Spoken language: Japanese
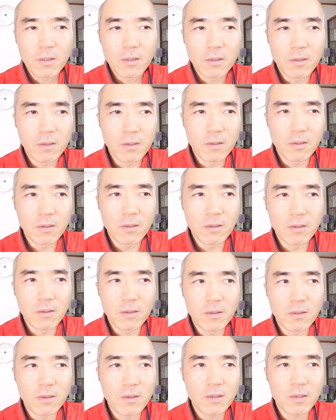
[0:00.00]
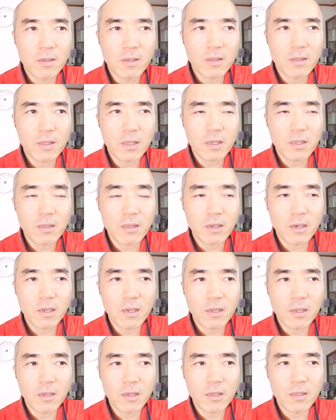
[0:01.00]
うん、できた
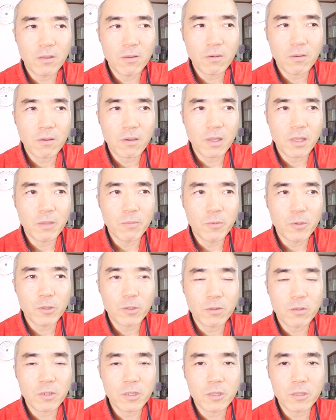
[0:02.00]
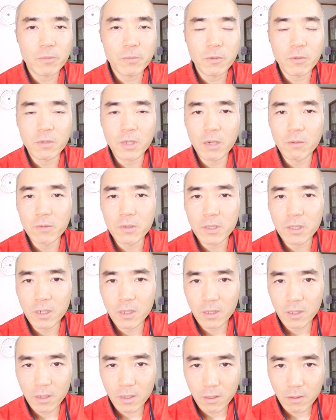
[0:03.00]
らどっかでもうちょっと絞るかもし
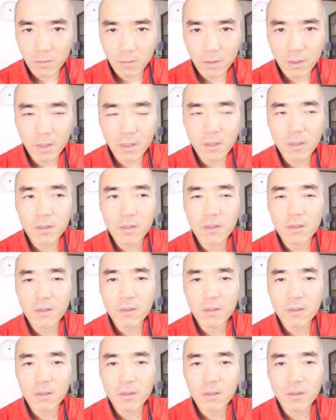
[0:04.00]
れないけどね、